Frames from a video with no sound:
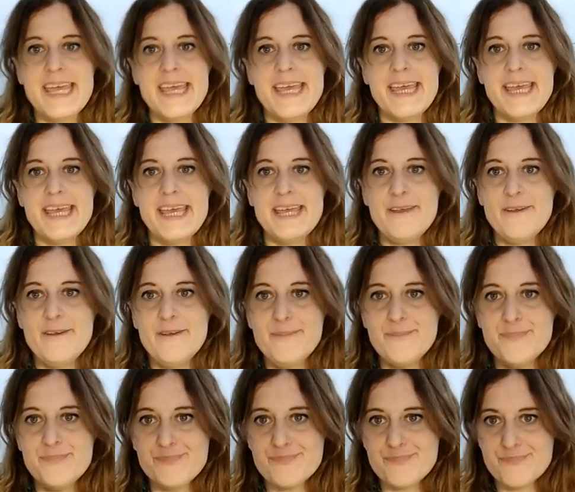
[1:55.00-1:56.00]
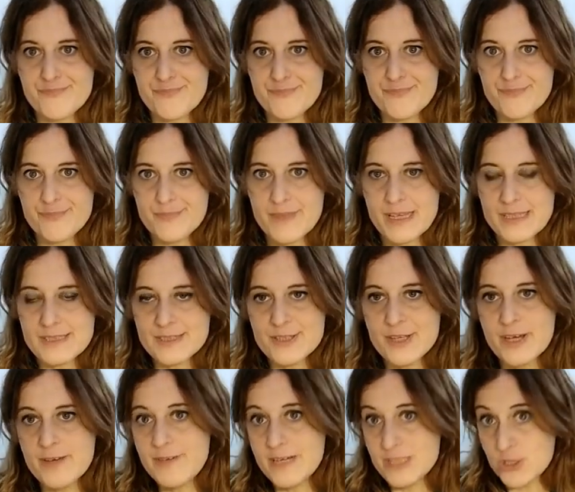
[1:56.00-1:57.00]
e mm,
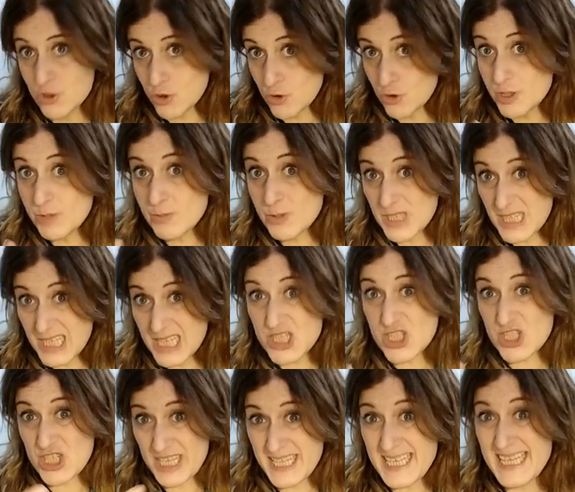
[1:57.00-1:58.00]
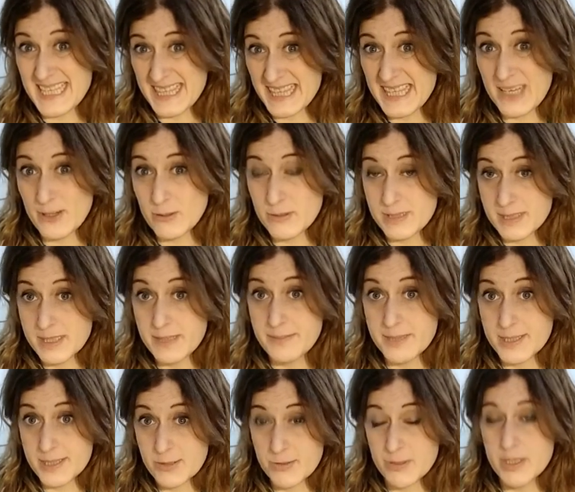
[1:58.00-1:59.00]
cioè, faccio tipo delle scenette con queste
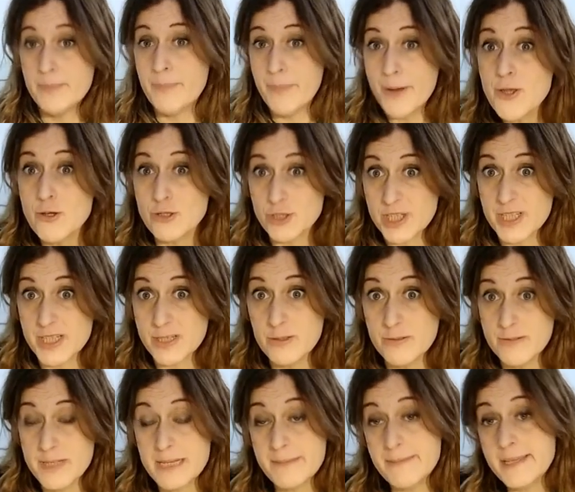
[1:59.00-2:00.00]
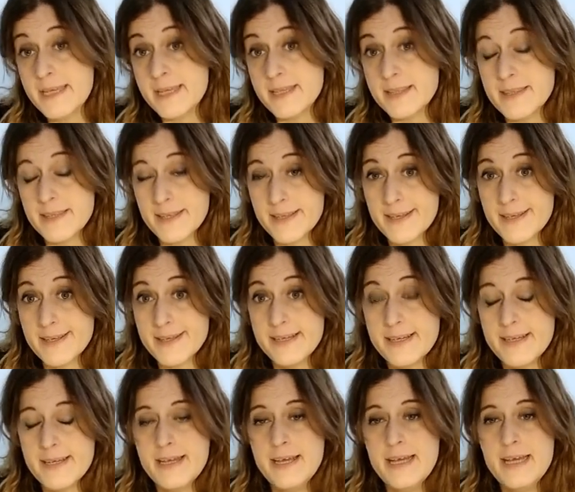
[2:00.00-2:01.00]
persone, però io ci credo veramente.
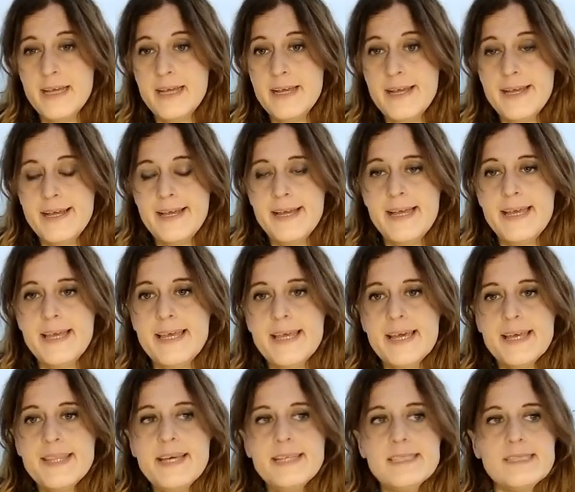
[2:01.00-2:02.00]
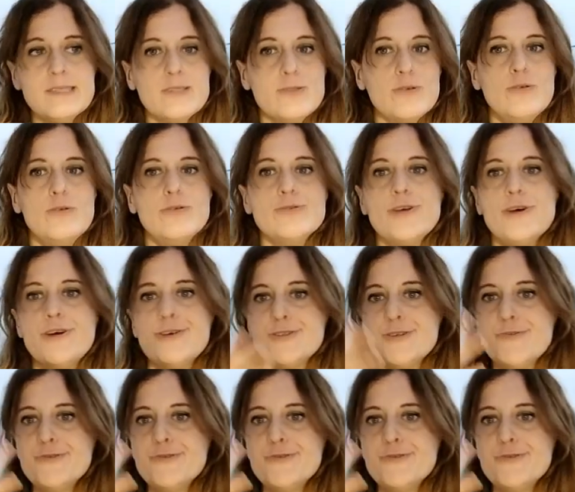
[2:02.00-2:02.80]
E adesso, cioè,